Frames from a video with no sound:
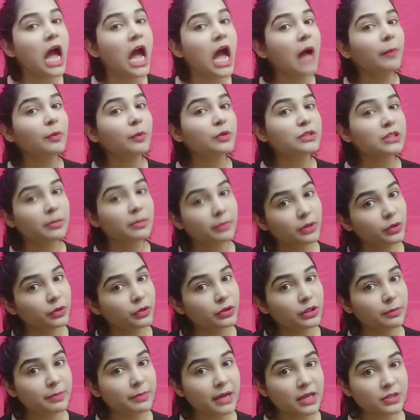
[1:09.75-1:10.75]
आपको सभी
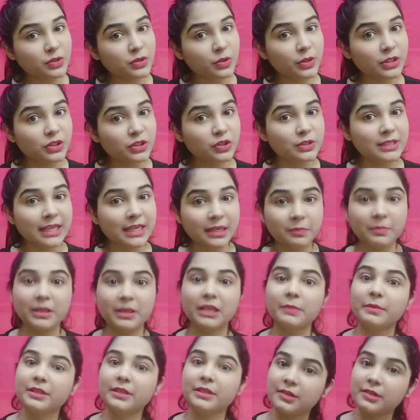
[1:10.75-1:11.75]
कुर्ते प्लाजो के जो सेट
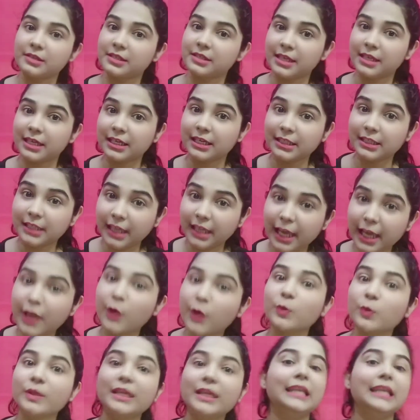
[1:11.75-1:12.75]
मैंने मिंत्रा से खरीदे
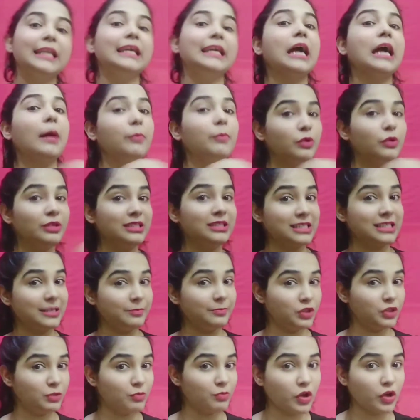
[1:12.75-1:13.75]
हैं उनके लिंक आपको
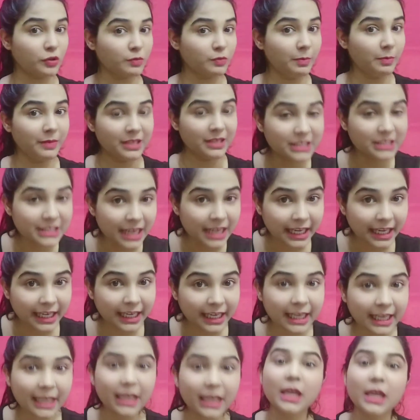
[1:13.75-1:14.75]
डिस्क्रिप्शन बॉक्स में मिल
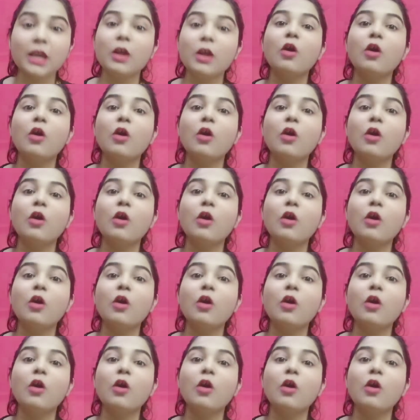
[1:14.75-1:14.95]
जाएंगे